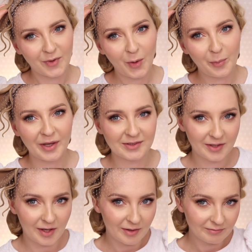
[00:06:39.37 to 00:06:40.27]

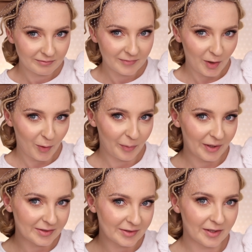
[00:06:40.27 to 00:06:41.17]
Opaska na
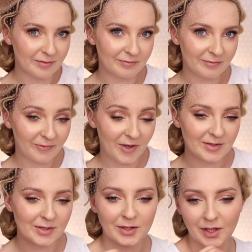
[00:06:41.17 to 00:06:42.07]
opasce,
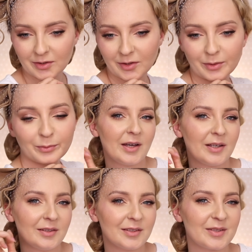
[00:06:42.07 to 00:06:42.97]
fascynator,
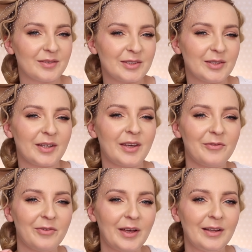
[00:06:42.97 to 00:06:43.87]
i to są właśnie takie
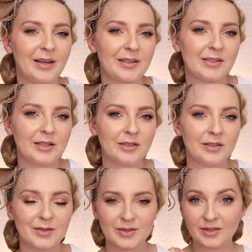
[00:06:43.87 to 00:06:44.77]
fajne akcenty
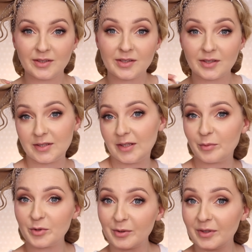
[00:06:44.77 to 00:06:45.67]
do stylizacji na
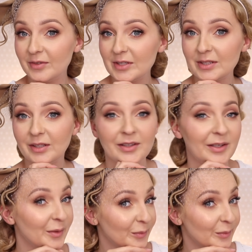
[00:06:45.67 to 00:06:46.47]
przykład weselnych.